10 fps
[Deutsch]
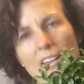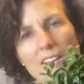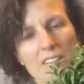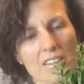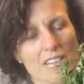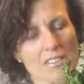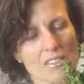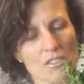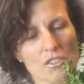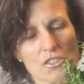ich hätte,
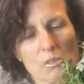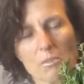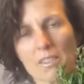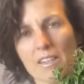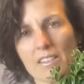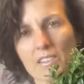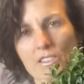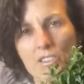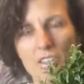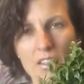äh, schick's bitte als
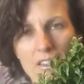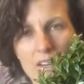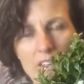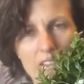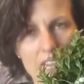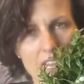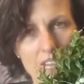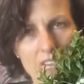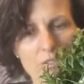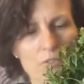Geschenk an äh,
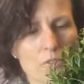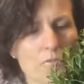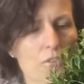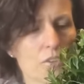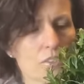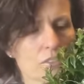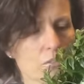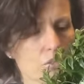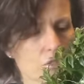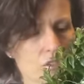die und die Freundin
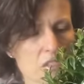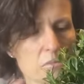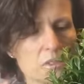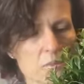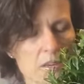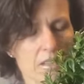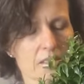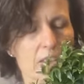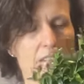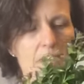oder schickt's mir nochmal
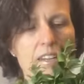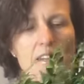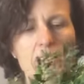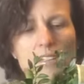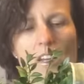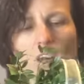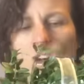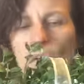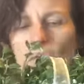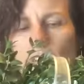extra als Nachricht.
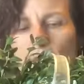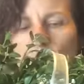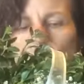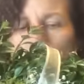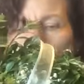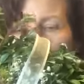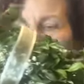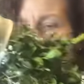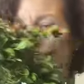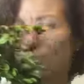Und dann könnt ihr sowas
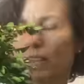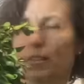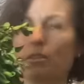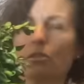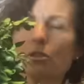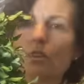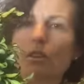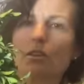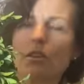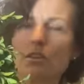natürlich ganz toll
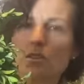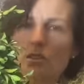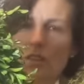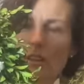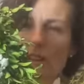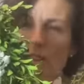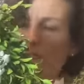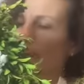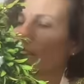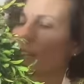auch als Geschenk an
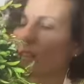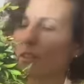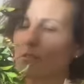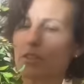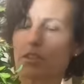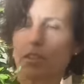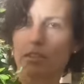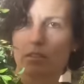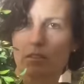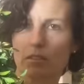andere
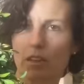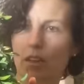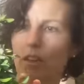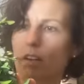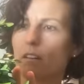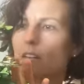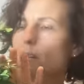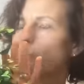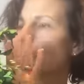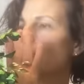versenden.
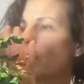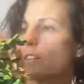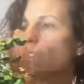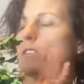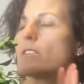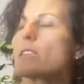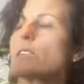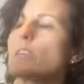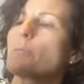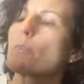Ähm, ja, das ist
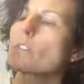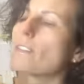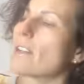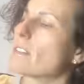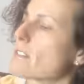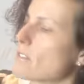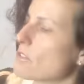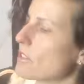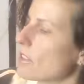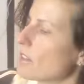jetzt der Buchskranz, also
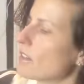den,